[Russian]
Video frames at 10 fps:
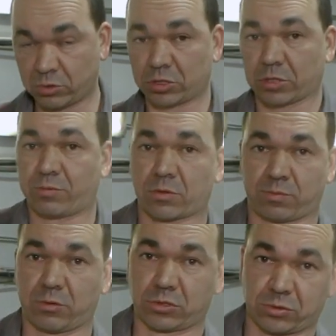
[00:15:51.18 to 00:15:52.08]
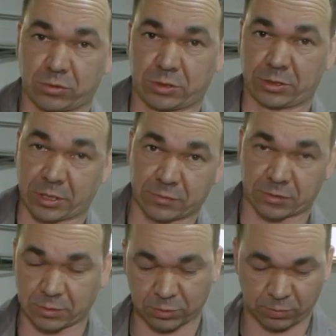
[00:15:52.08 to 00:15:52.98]
до сих пор пользуюсь
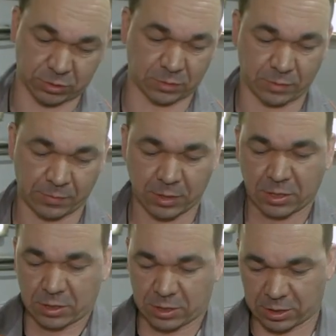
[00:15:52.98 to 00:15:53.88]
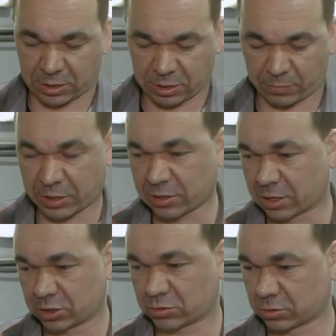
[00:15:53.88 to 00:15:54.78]
дедовским способом. Э,
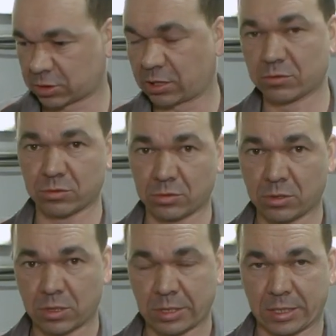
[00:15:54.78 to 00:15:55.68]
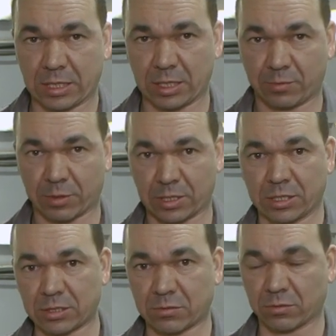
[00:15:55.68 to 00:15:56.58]
прокладочку стальную или
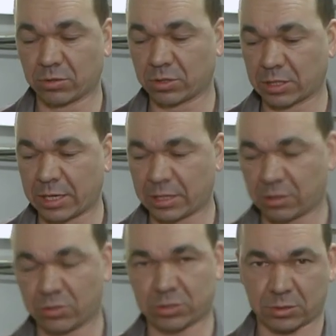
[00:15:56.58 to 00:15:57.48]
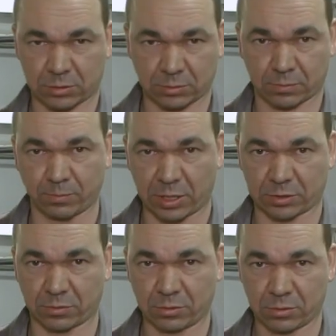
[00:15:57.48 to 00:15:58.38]
паранитовую я ее
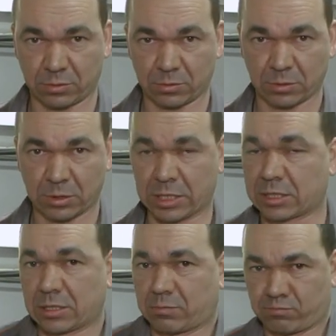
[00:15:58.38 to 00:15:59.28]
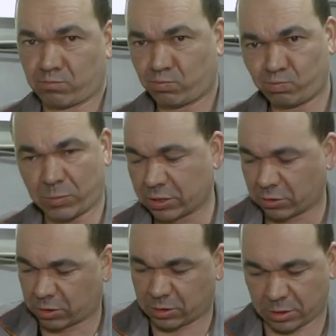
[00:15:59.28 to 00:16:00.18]
смазываю. Это мое